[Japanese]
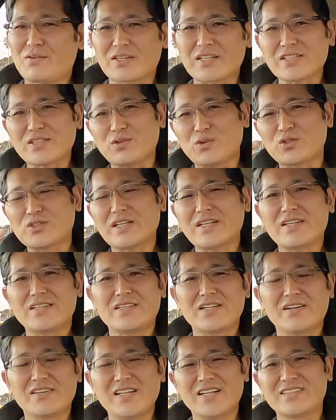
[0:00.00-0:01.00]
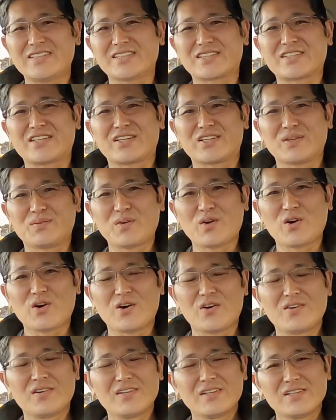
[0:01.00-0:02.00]
私、おしゃれ似合わないんですけれど
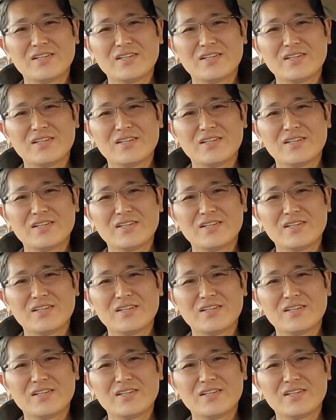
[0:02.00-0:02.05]
も、